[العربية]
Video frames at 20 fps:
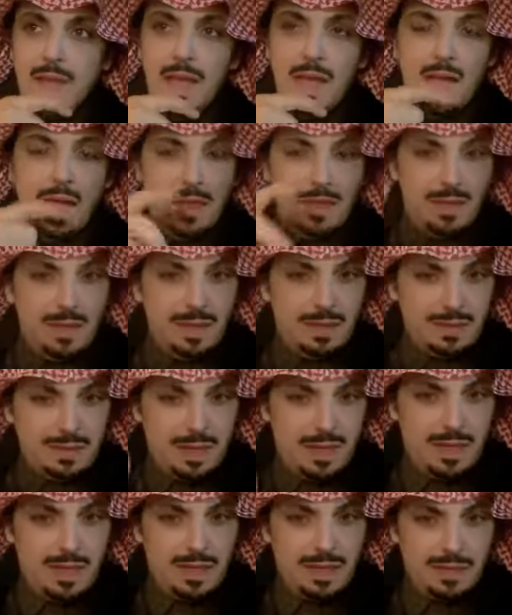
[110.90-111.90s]
هذه
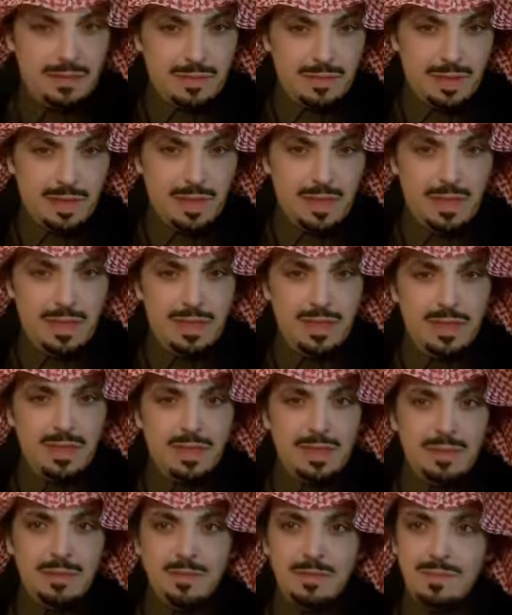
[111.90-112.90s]
الاشكال انا صراحه
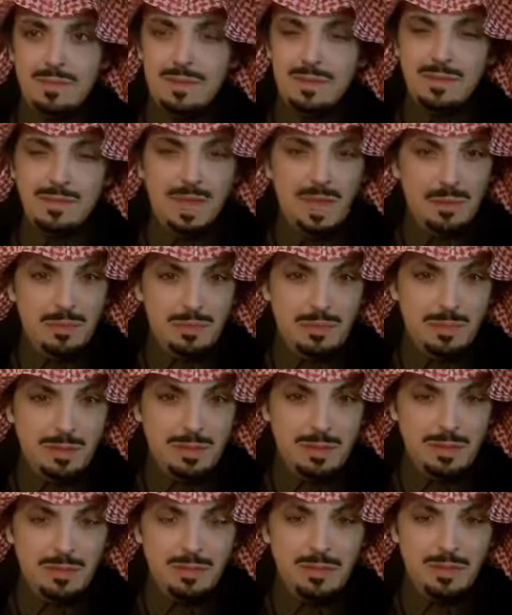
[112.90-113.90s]
يعني سئمت
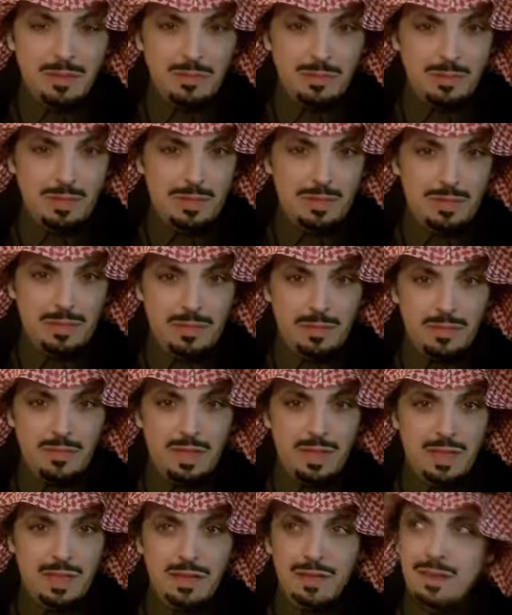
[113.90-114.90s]
منهم خصوصا عند
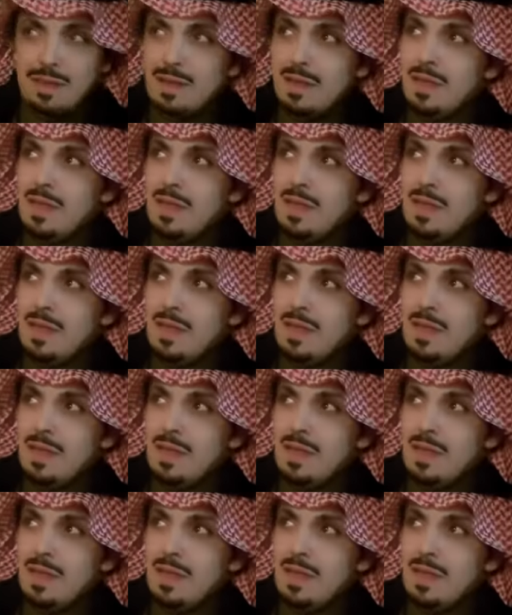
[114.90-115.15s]
المصاعد